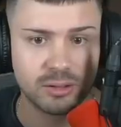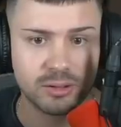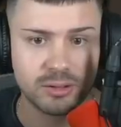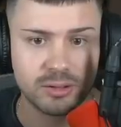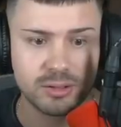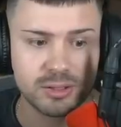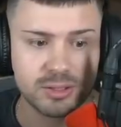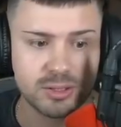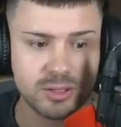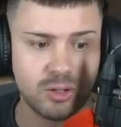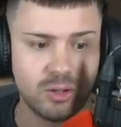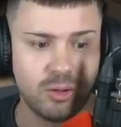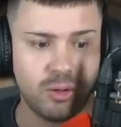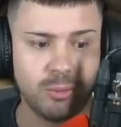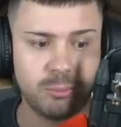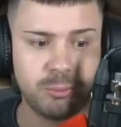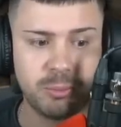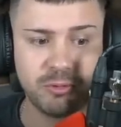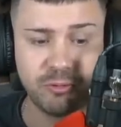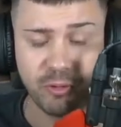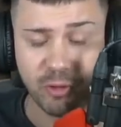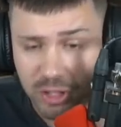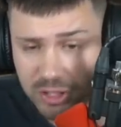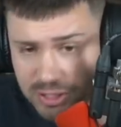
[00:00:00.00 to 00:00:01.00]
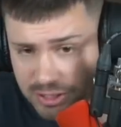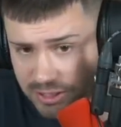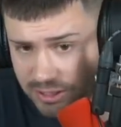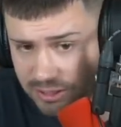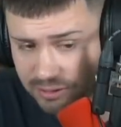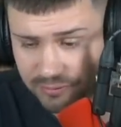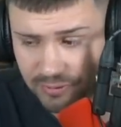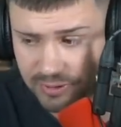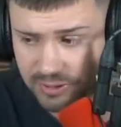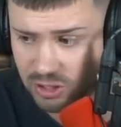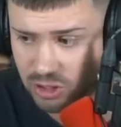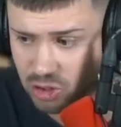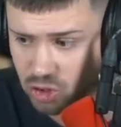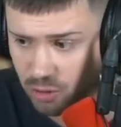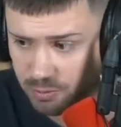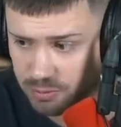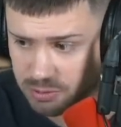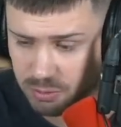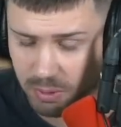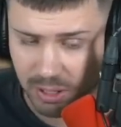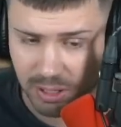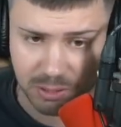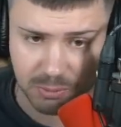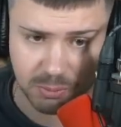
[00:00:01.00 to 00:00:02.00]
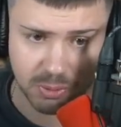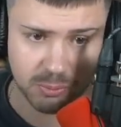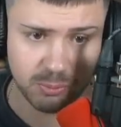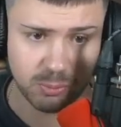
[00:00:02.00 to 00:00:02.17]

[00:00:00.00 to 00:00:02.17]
So, bevor ich irgendwelche Jobs mache, ich bin